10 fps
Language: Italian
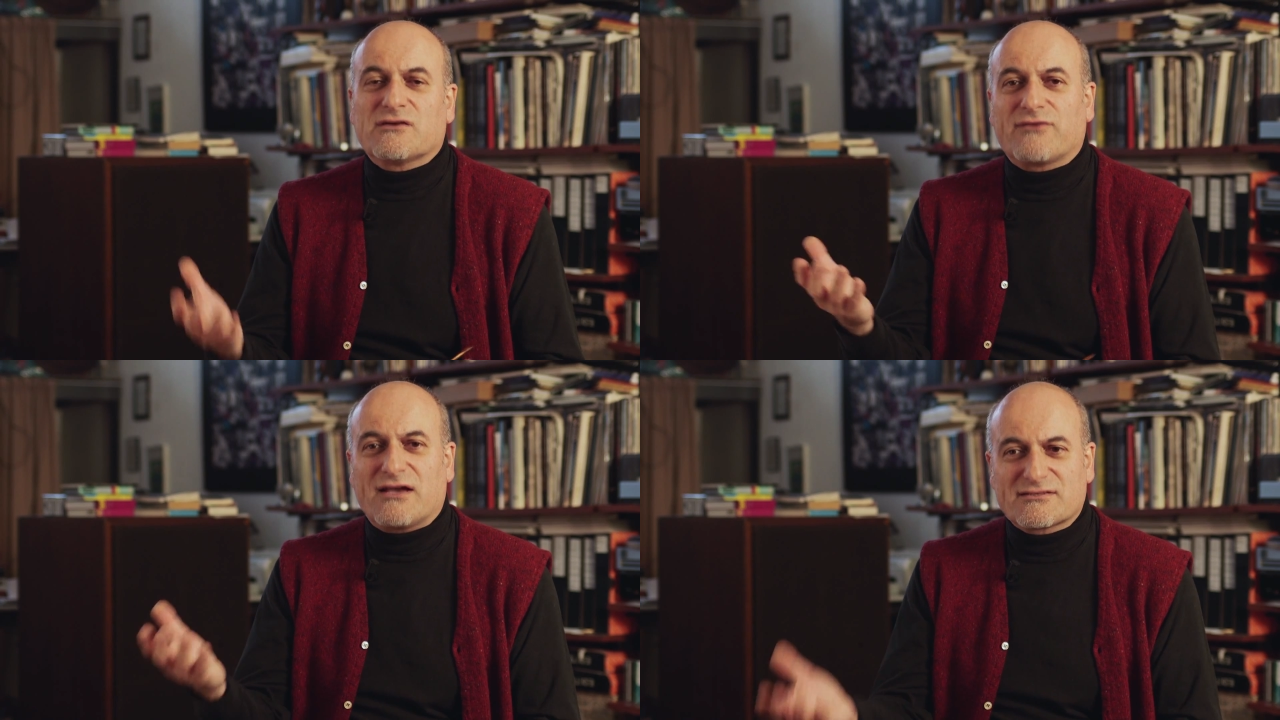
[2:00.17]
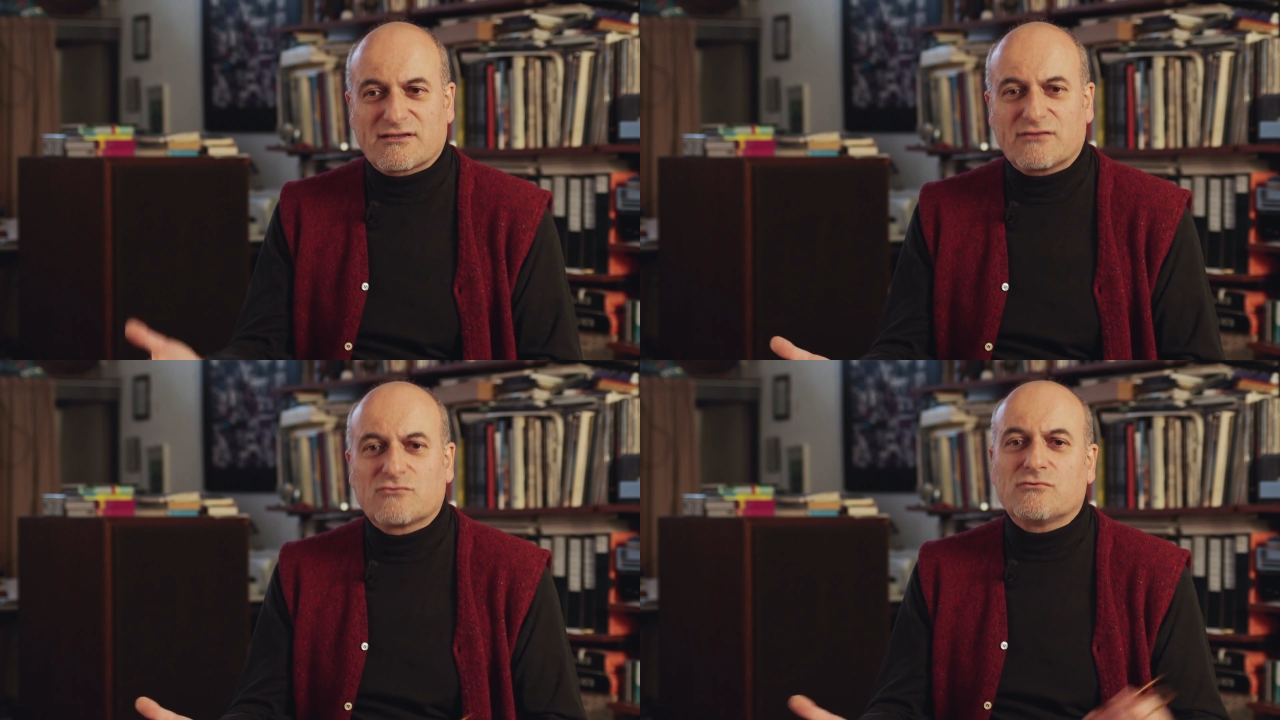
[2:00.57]
fra
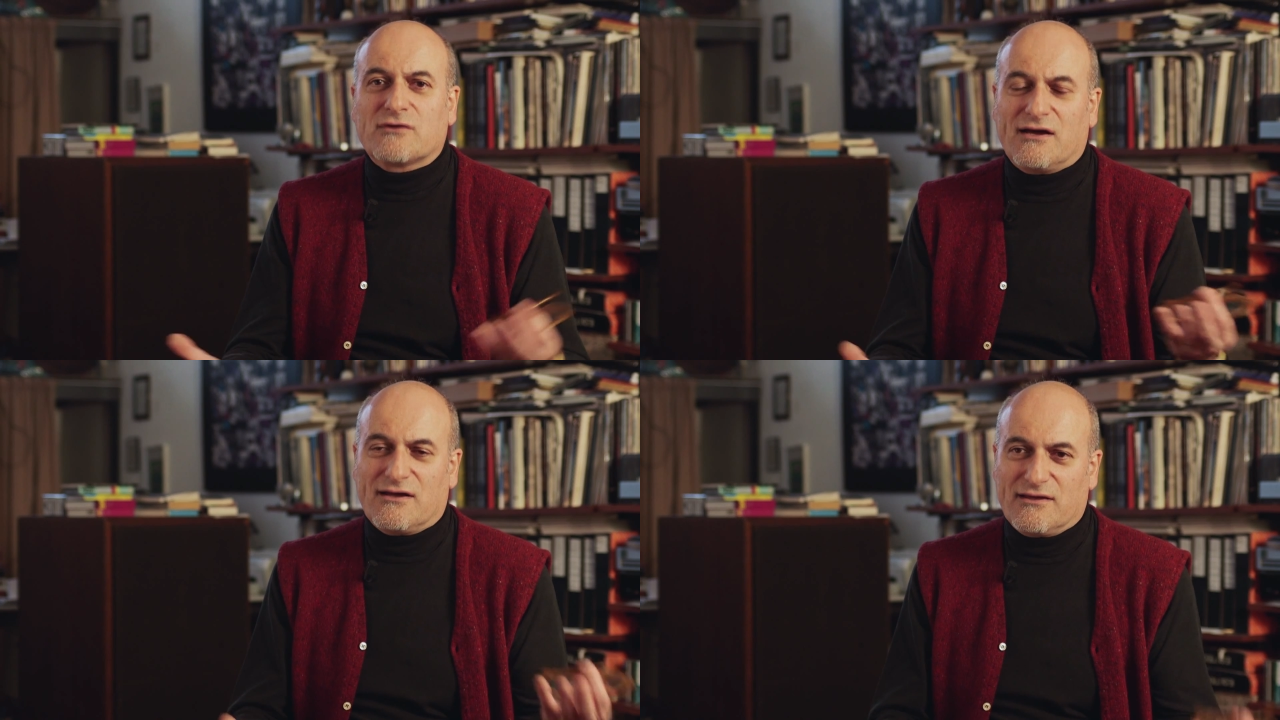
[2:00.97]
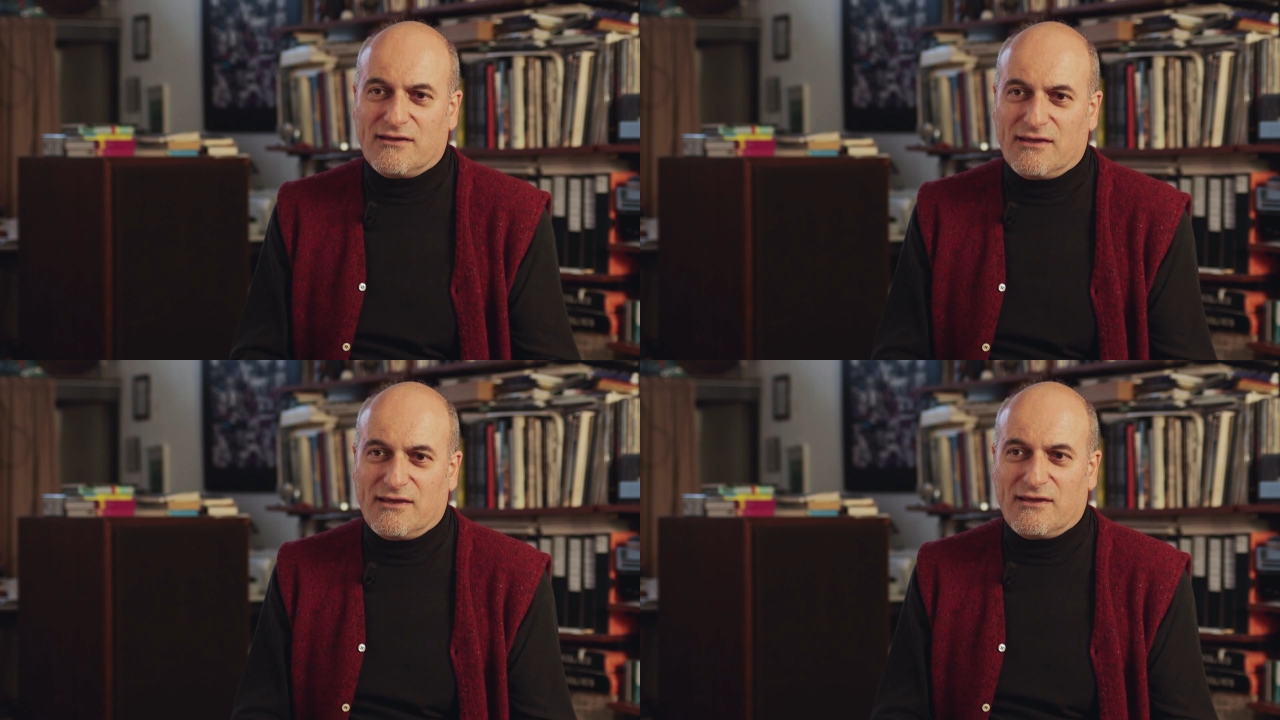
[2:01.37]
scrittura
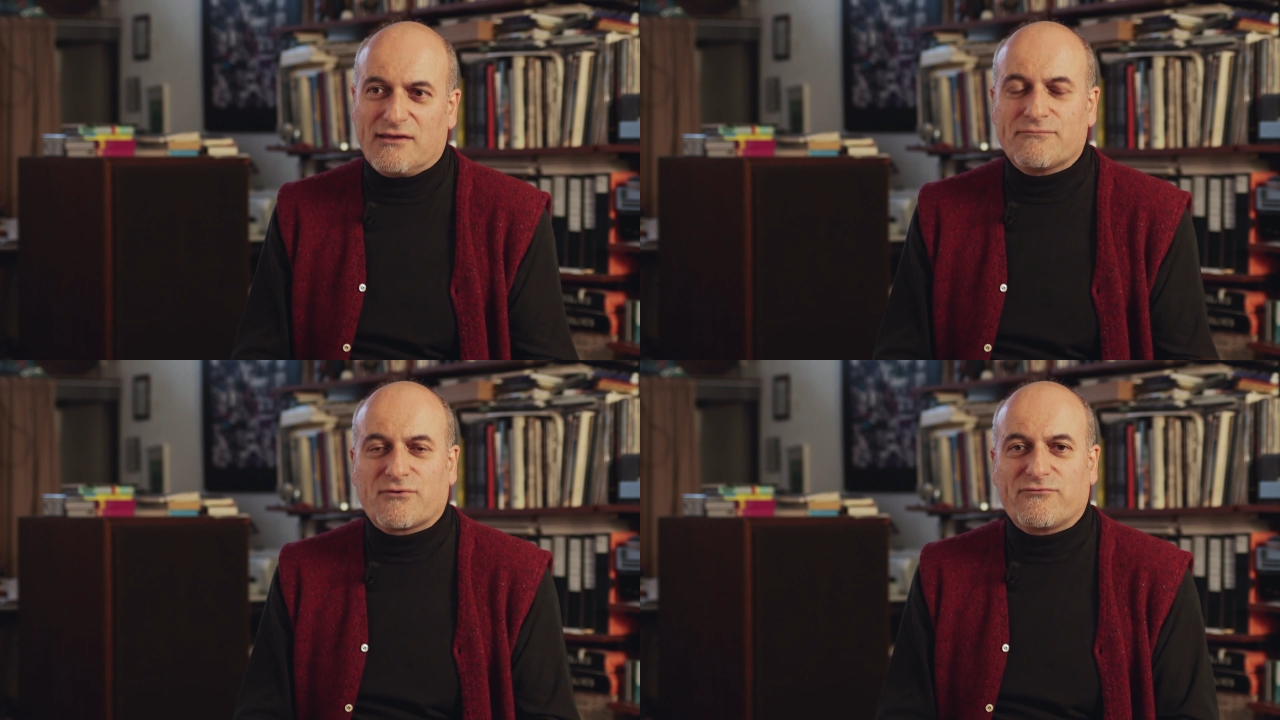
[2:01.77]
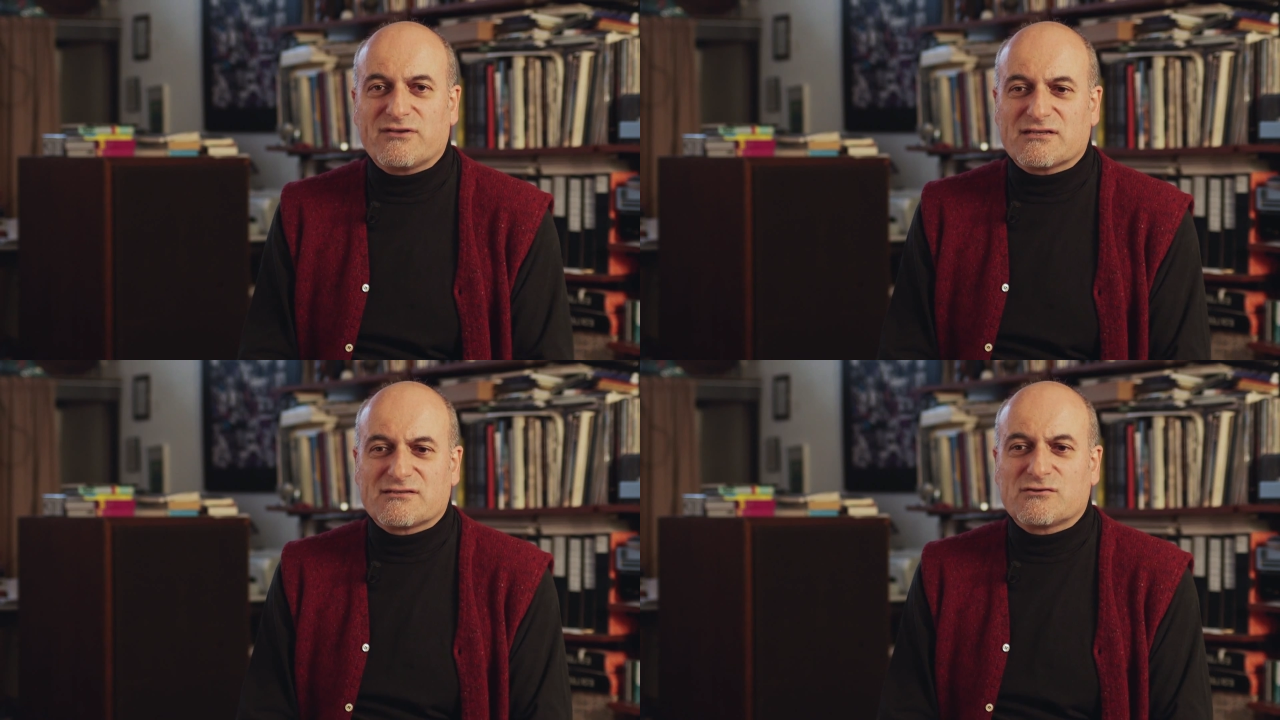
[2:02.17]
e
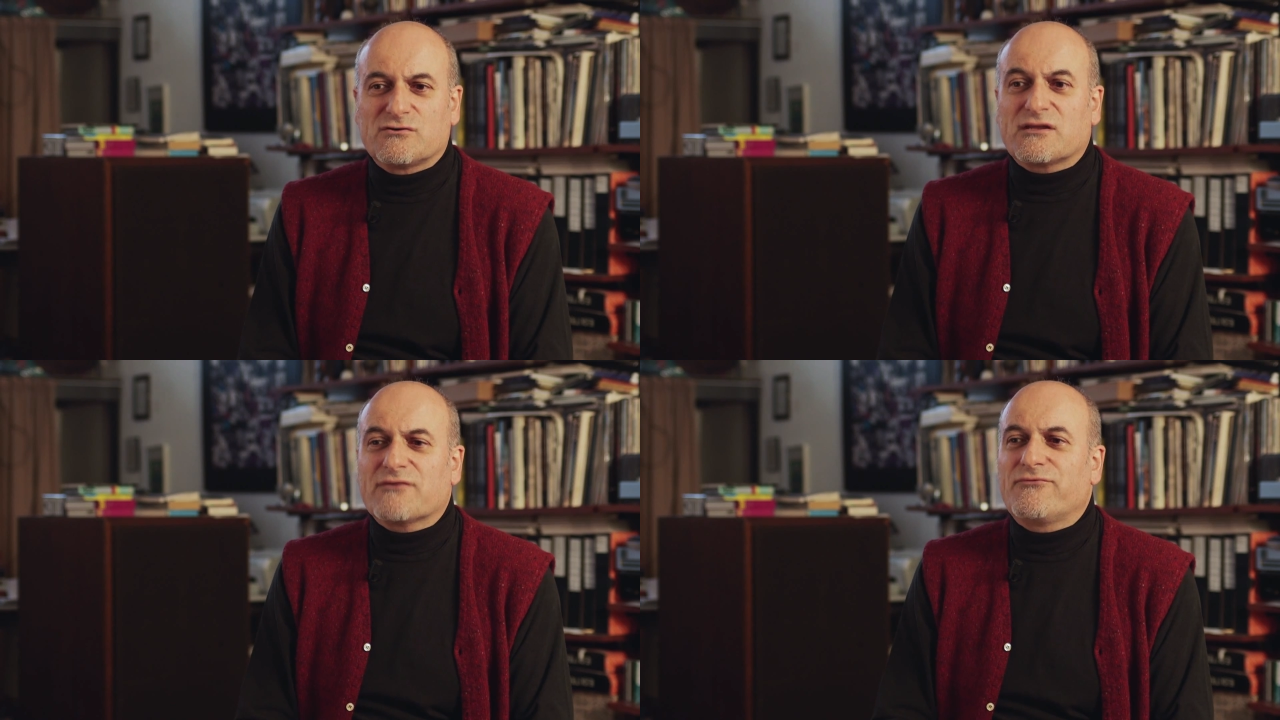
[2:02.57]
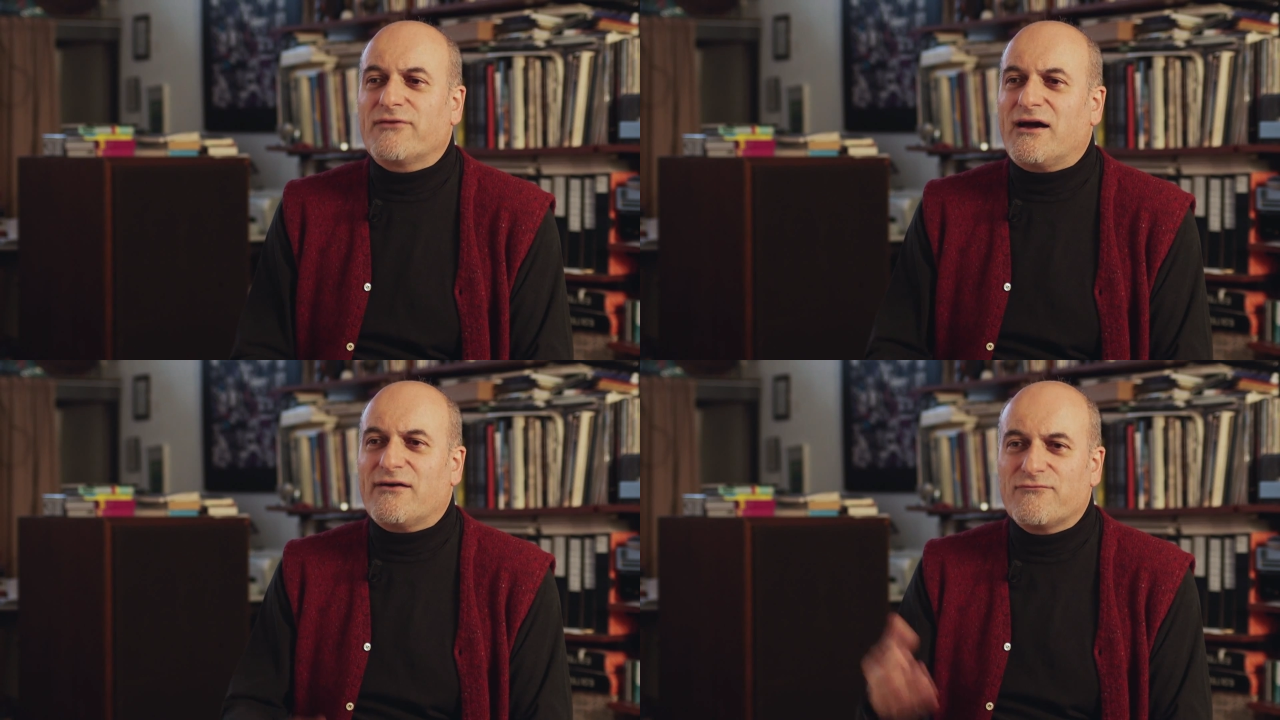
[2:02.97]
improvvisazione, fra